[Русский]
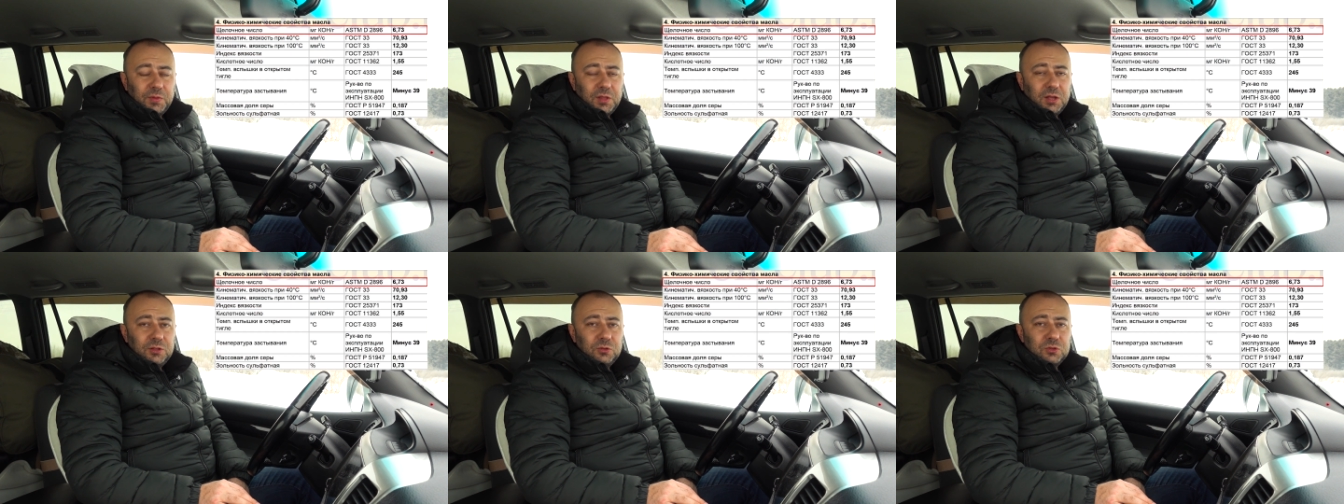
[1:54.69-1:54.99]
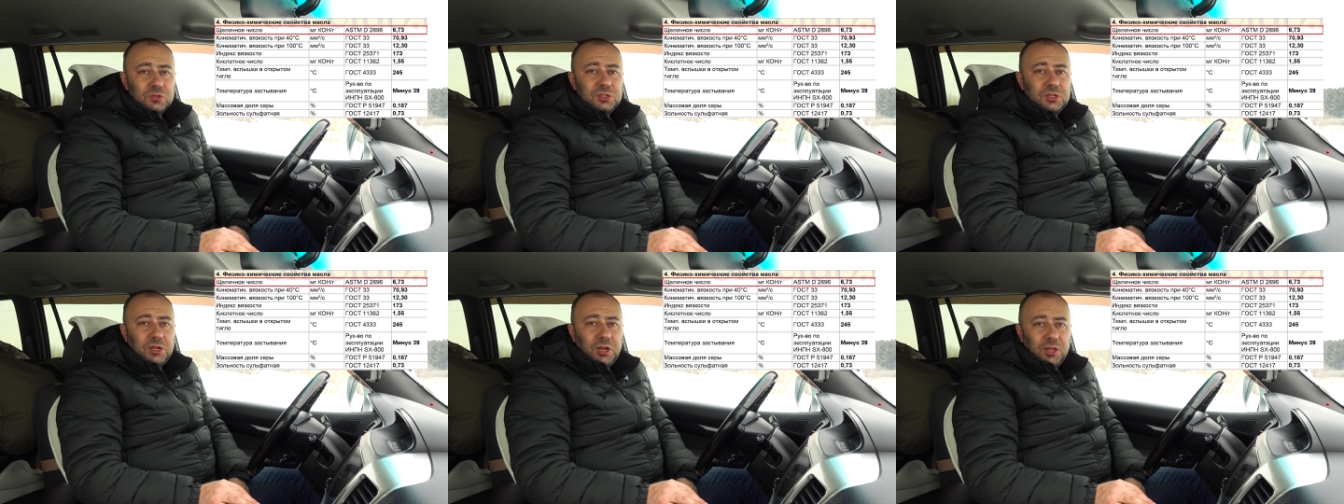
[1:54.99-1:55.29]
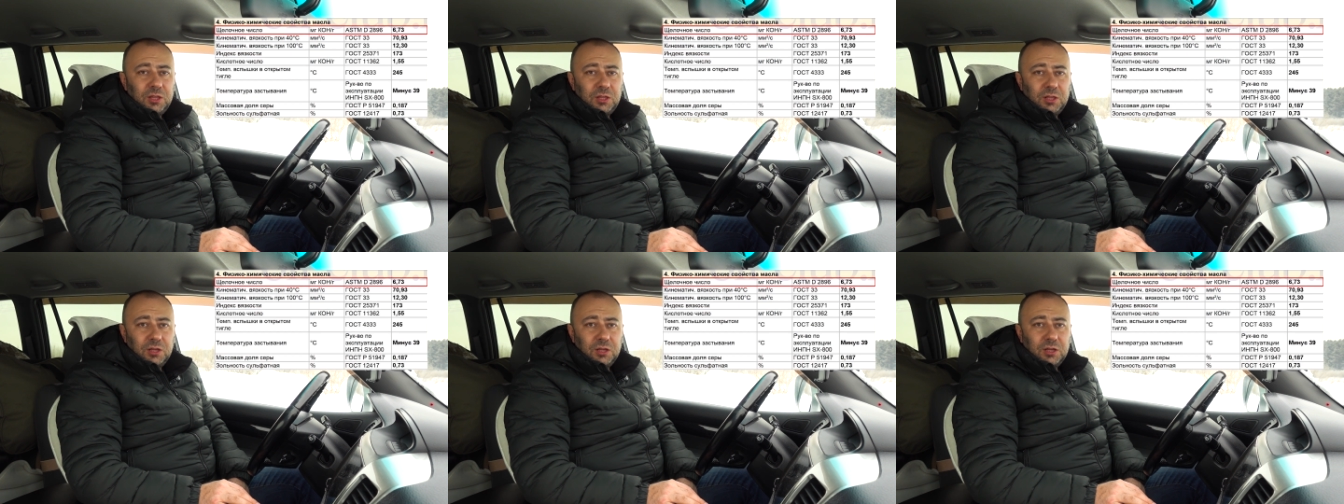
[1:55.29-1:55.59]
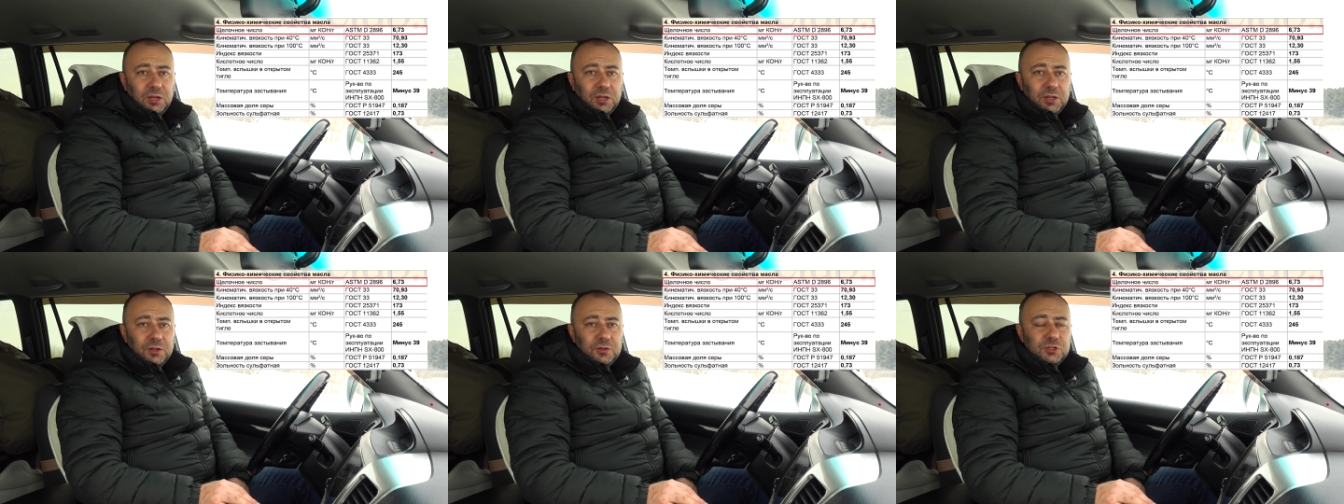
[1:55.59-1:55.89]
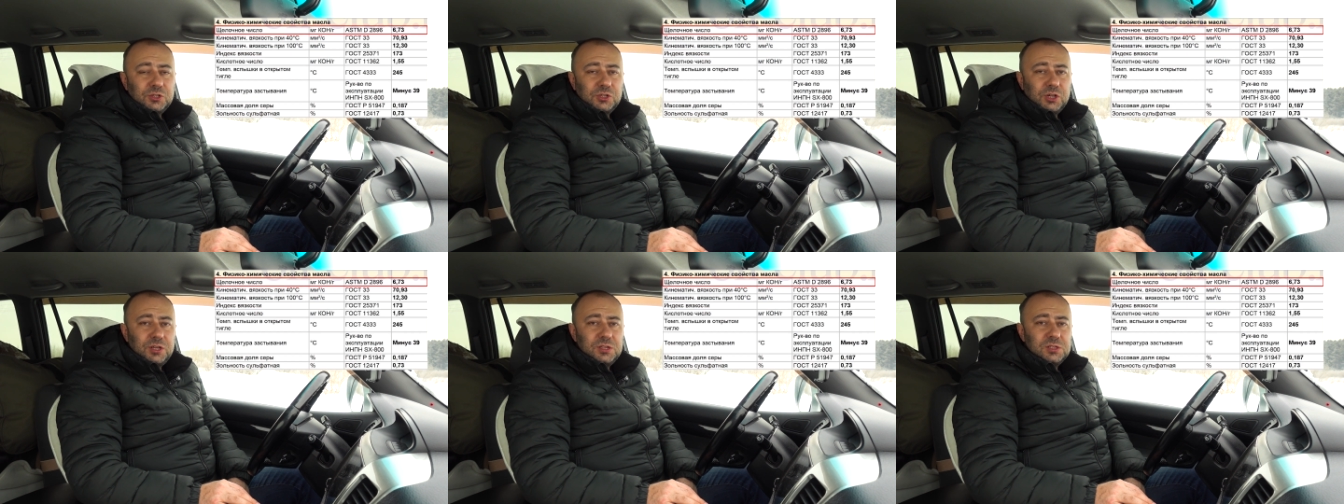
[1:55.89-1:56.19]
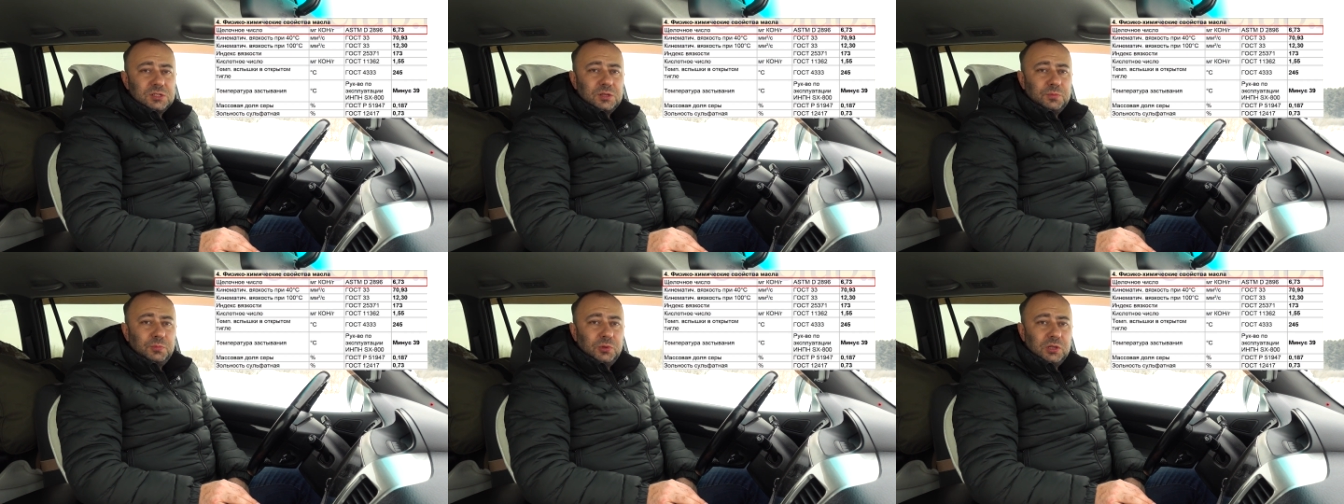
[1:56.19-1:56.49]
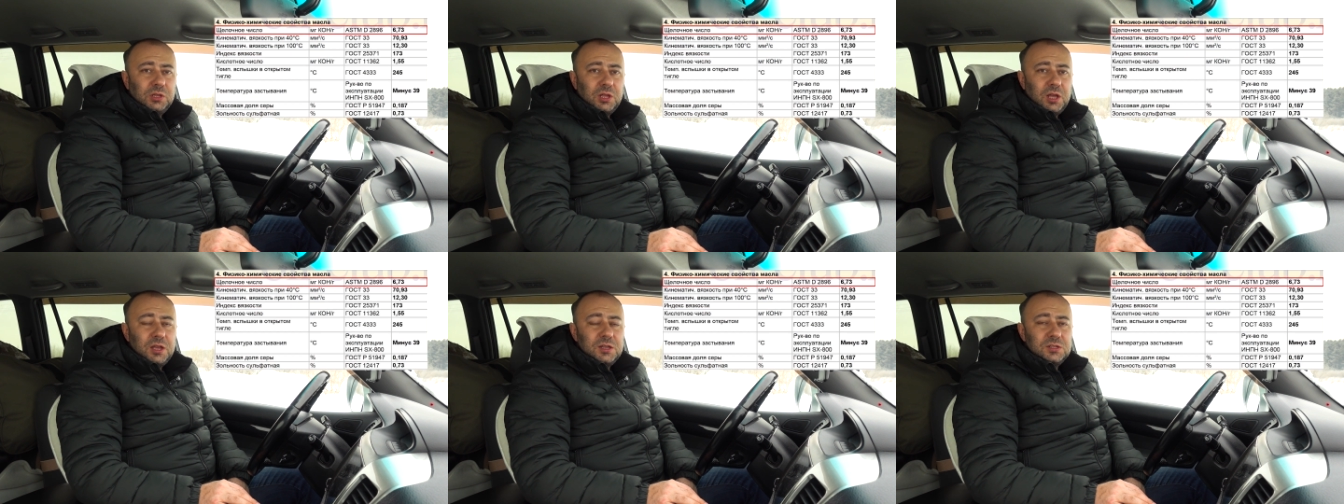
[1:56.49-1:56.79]
Оно средненькое,
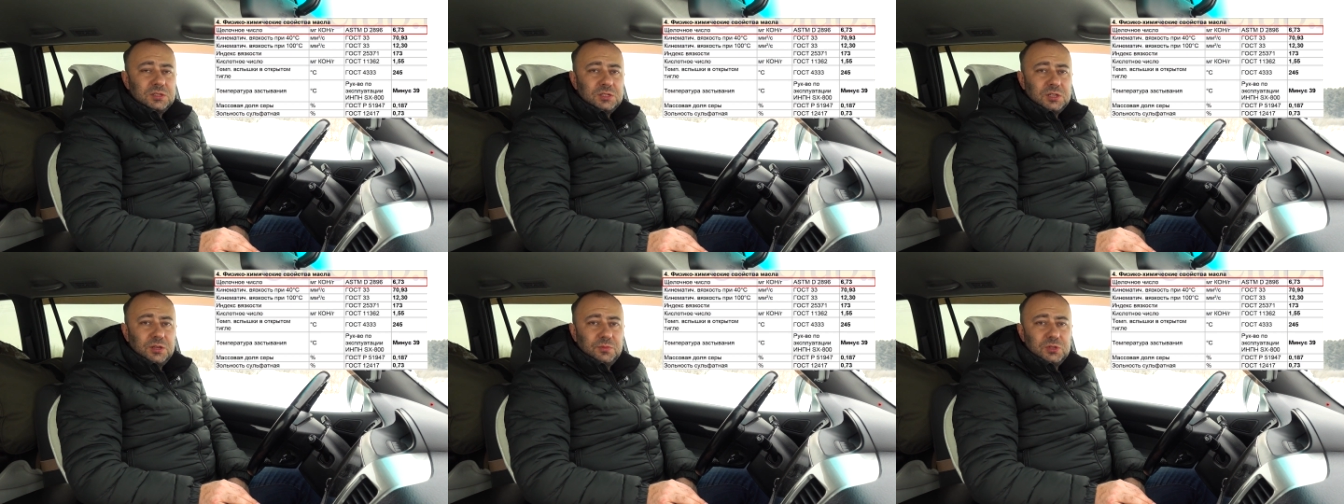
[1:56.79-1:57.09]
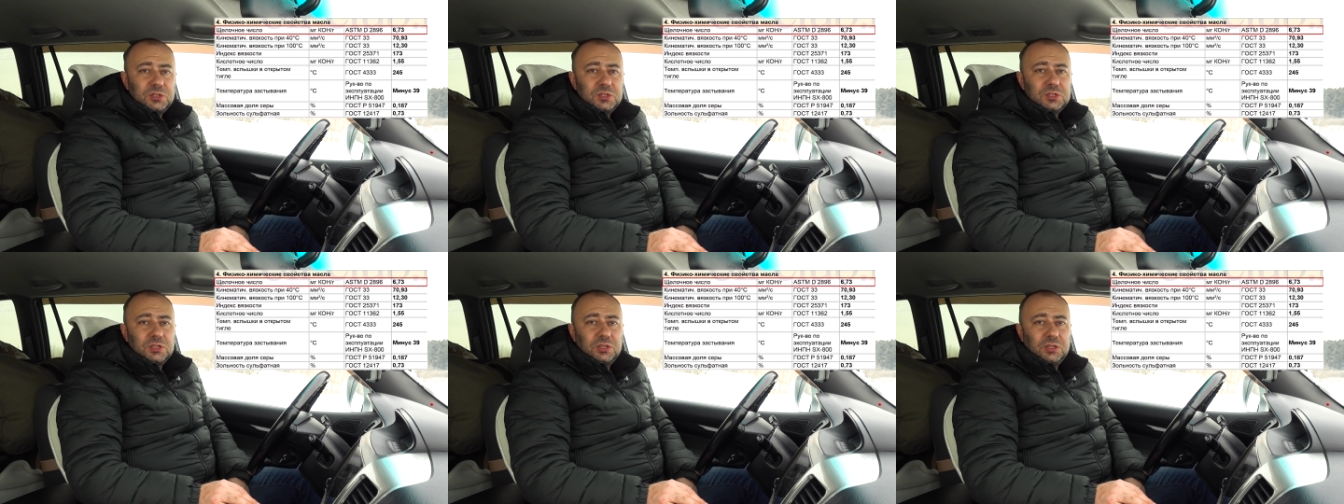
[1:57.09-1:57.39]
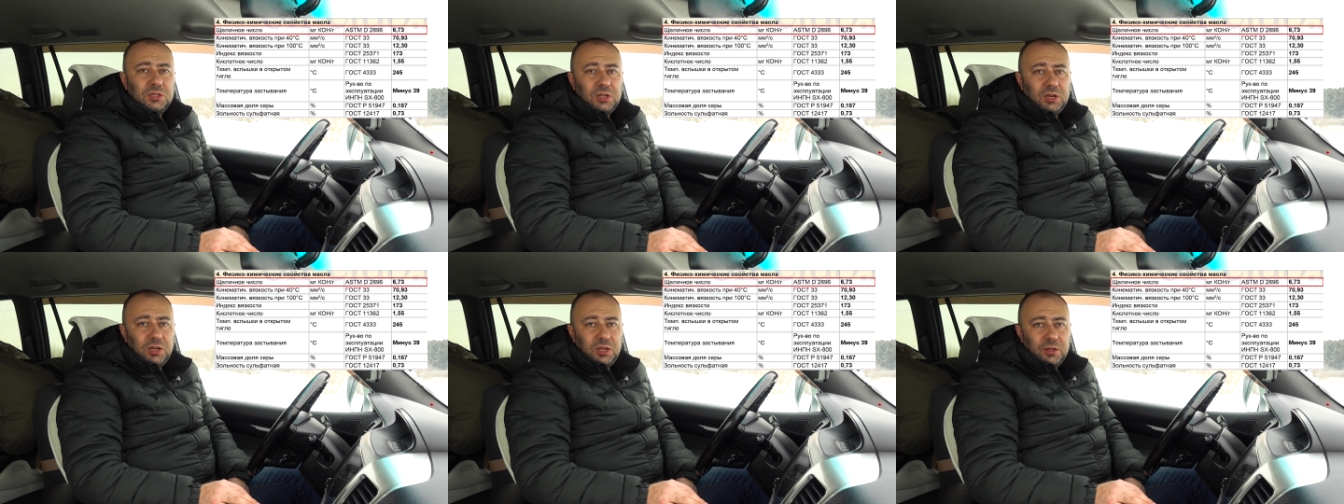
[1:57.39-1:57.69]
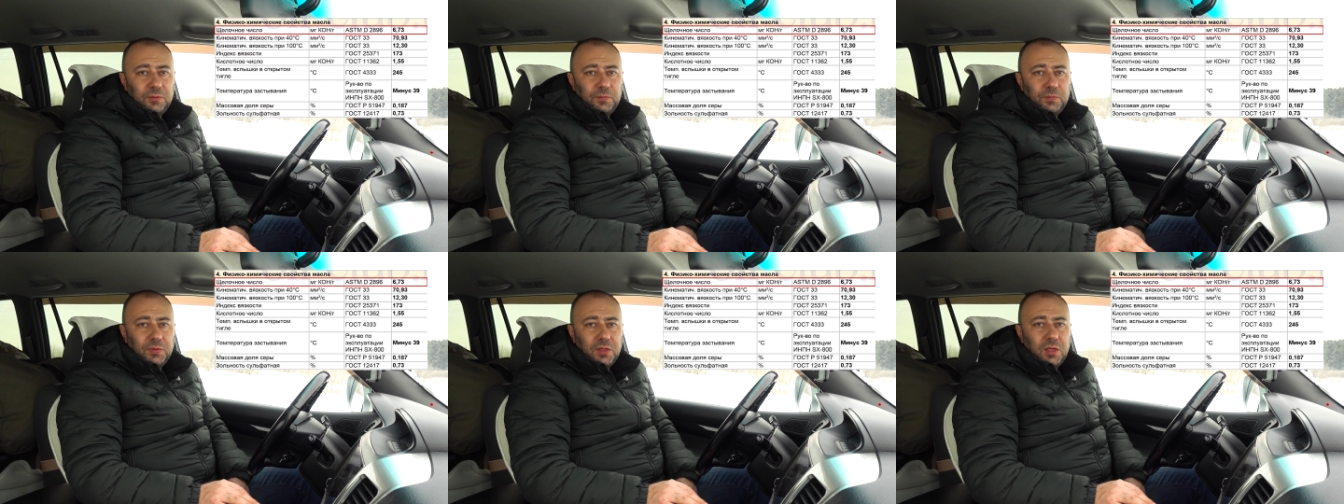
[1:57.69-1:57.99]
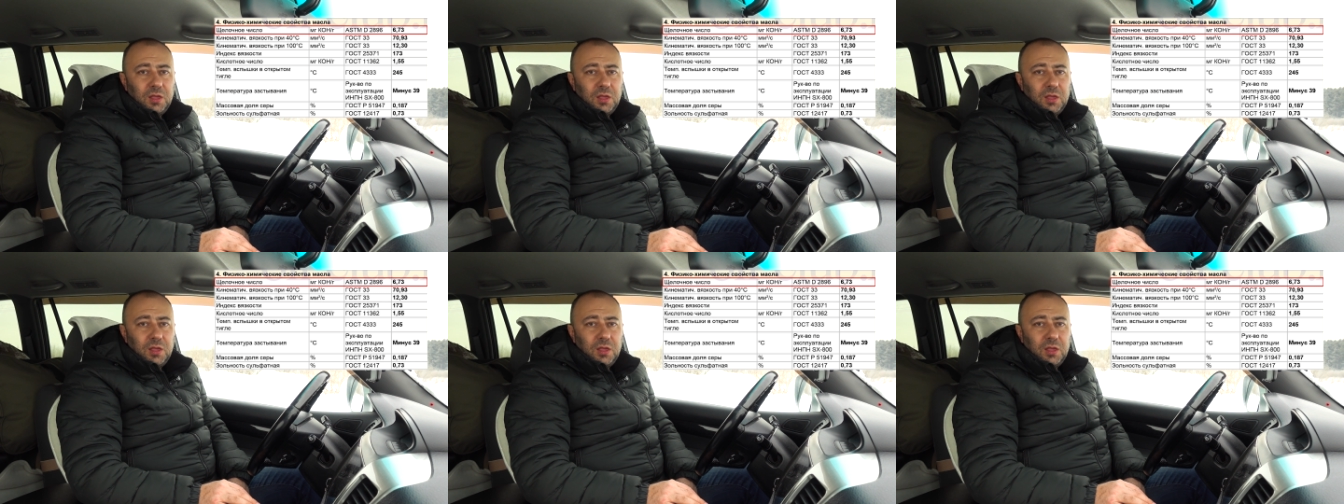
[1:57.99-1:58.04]
6,73.